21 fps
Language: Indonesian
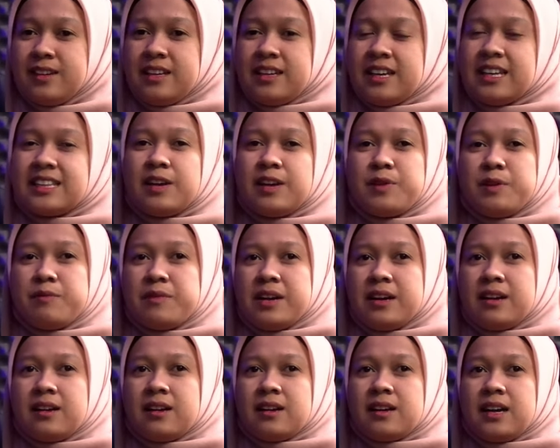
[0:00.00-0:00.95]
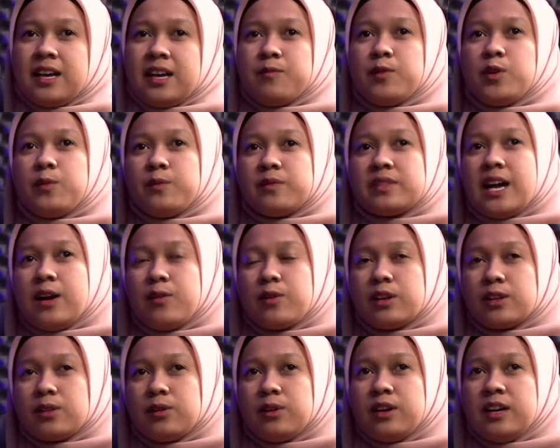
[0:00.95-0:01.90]
Kita memang kayak belum tahu
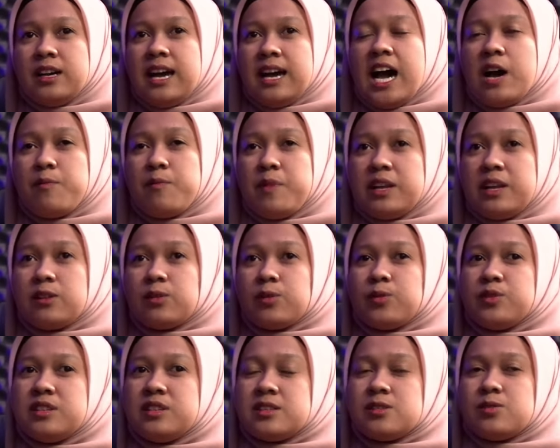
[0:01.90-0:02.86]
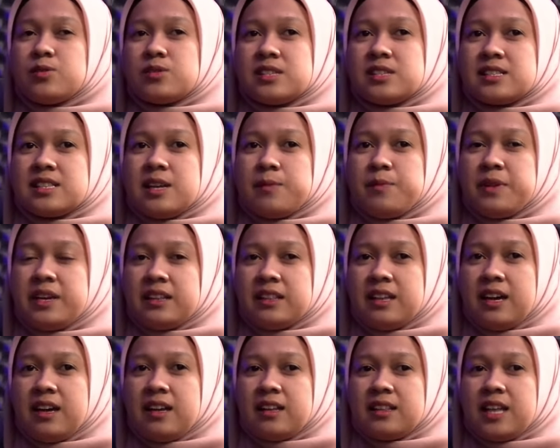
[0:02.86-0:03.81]
gitu apa itu kunci sukses, tapi
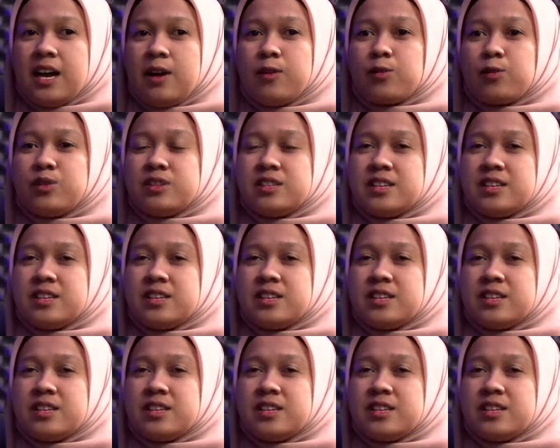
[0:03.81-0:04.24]
kita tahu kunci